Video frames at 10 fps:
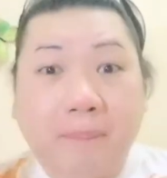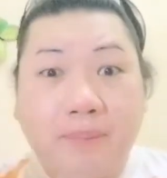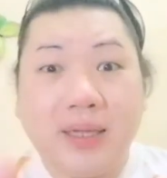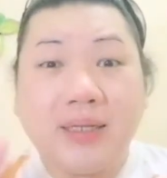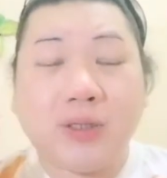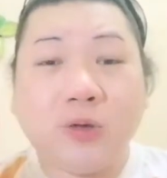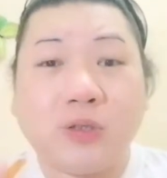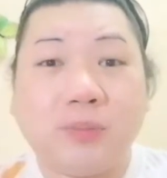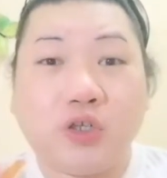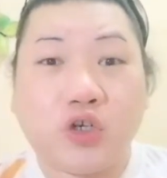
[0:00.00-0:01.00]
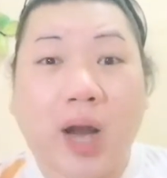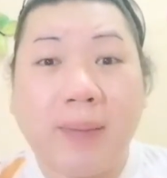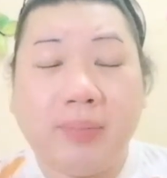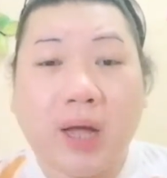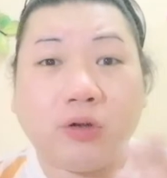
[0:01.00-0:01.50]
Please do
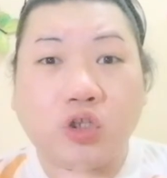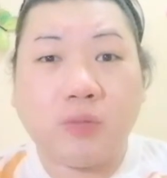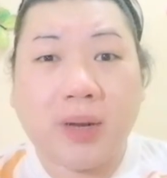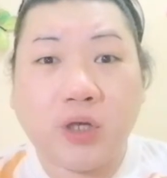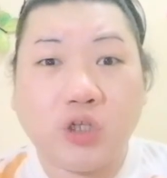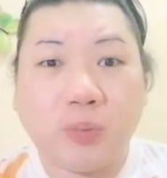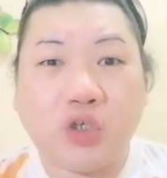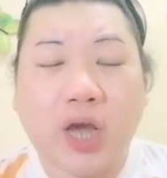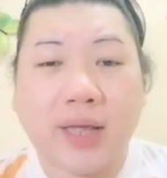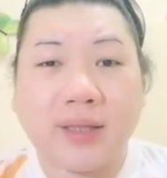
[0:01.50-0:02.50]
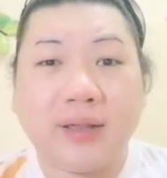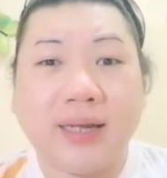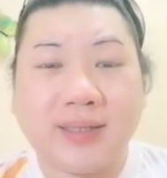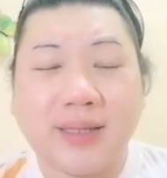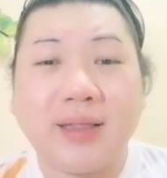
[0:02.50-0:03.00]
subscribe now to my YouTube channel.
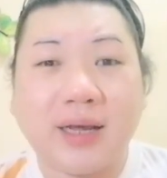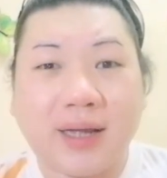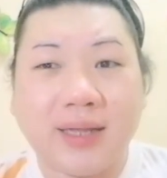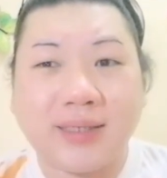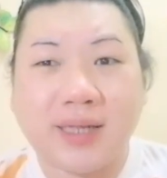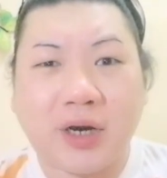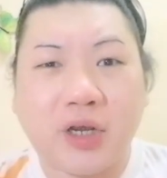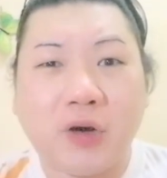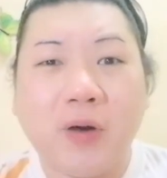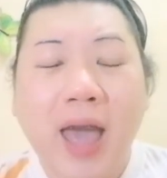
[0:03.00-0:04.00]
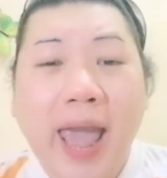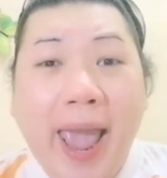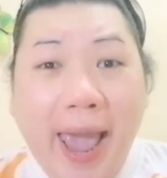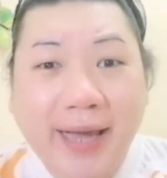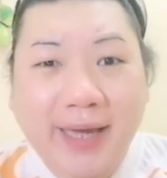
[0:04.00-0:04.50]
It's Lincoln Eserio,
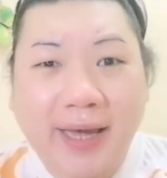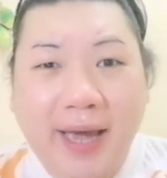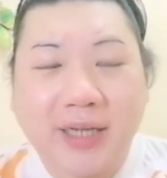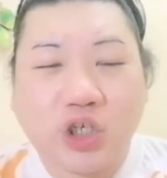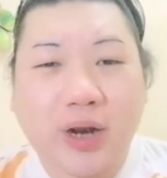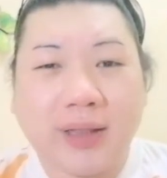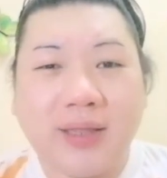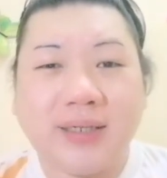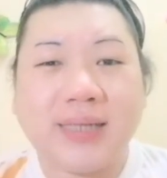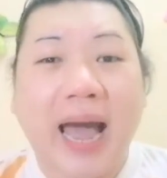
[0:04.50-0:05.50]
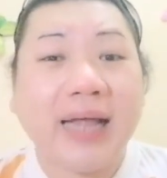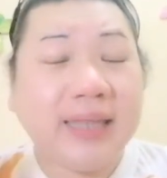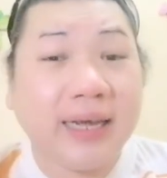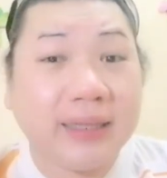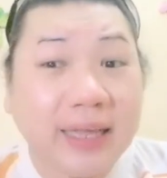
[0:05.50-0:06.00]
aka Trendlings. At
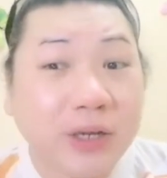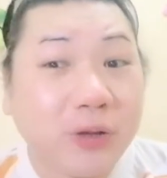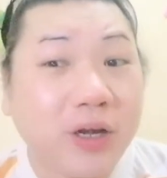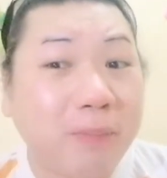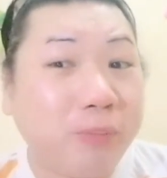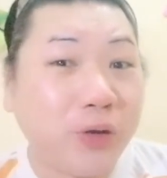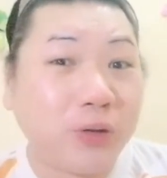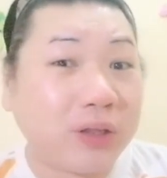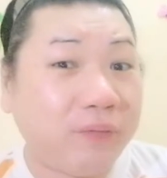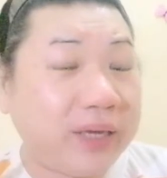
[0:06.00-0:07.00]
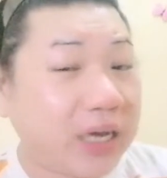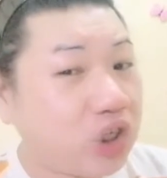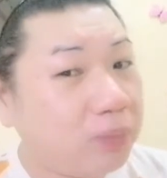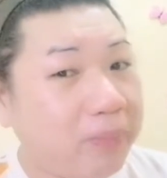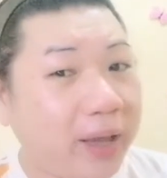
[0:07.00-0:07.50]
i-click nyo na rin po yung
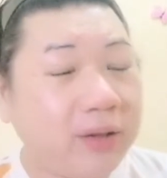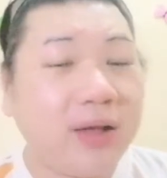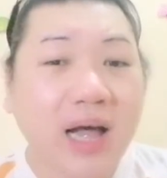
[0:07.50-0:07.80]
notification bell